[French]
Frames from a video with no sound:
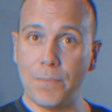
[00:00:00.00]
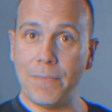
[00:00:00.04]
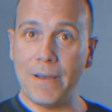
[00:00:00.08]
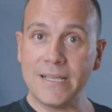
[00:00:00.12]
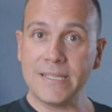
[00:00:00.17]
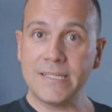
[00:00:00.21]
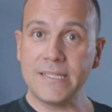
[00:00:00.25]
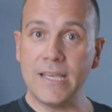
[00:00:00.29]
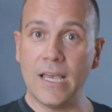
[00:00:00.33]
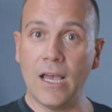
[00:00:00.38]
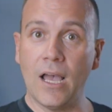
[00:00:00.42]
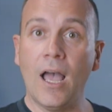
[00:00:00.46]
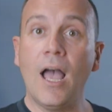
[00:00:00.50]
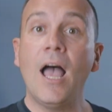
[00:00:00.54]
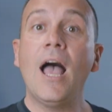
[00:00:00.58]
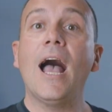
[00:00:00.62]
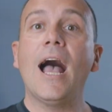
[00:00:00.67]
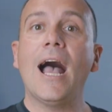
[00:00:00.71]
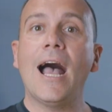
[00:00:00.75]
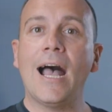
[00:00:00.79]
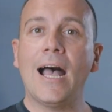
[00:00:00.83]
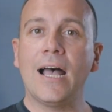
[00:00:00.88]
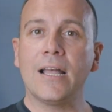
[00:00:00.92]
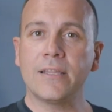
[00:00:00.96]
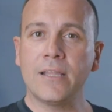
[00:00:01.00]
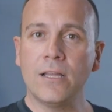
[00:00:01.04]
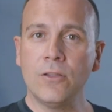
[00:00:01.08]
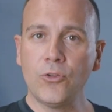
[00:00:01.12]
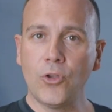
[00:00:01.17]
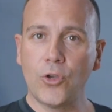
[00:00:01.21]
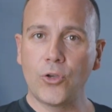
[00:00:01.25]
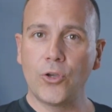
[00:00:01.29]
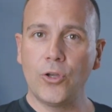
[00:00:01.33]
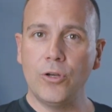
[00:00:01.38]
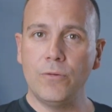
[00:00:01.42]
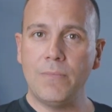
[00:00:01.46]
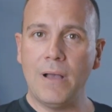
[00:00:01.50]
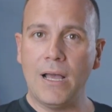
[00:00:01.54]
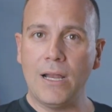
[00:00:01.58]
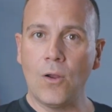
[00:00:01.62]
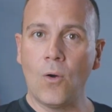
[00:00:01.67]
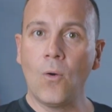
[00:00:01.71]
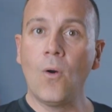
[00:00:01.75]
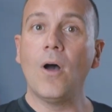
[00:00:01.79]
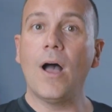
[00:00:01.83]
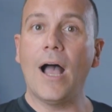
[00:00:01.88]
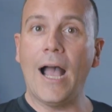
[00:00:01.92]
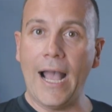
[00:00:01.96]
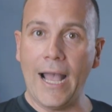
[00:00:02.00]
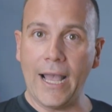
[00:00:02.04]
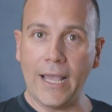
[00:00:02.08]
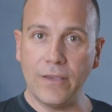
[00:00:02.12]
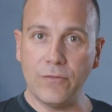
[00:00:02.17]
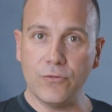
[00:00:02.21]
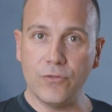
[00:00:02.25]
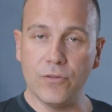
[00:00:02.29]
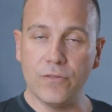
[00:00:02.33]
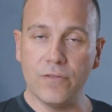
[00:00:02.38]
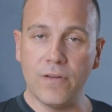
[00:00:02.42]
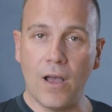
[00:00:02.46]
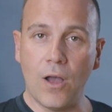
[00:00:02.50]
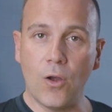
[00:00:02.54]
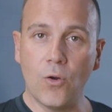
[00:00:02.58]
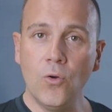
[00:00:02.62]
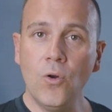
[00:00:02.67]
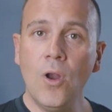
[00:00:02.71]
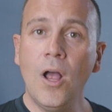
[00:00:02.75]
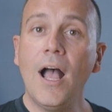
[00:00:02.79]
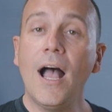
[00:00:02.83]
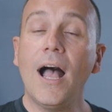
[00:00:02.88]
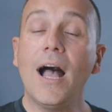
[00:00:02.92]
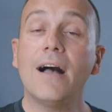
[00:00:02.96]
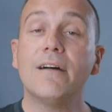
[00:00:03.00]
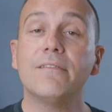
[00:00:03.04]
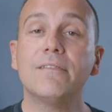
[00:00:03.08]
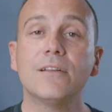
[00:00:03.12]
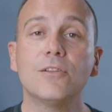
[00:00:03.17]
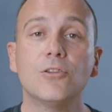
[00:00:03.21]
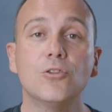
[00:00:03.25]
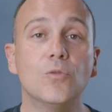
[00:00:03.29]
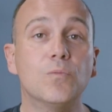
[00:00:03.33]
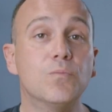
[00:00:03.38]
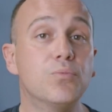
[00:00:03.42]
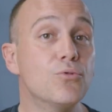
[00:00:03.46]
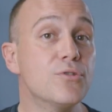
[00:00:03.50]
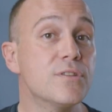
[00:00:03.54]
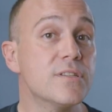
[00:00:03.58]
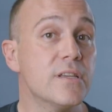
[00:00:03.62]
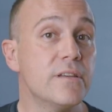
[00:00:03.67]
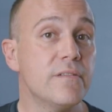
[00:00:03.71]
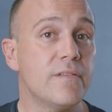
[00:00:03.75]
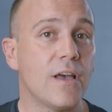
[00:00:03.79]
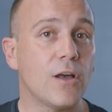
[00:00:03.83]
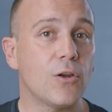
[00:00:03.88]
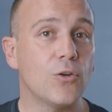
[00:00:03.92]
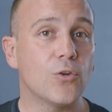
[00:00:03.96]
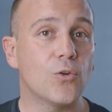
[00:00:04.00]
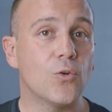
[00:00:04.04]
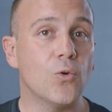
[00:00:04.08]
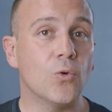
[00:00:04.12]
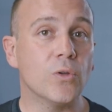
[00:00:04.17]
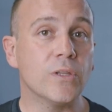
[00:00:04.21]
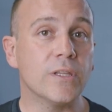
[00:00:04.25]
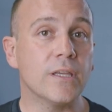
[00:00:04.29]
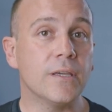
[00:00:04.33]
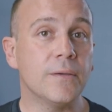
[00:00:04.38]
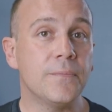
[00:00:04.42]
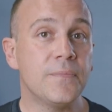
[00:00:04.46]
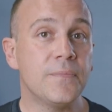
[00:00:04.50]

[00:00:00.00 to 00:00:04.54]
patients, à attendre que le ballon arrive devant eux avant de le pousser vers le côté.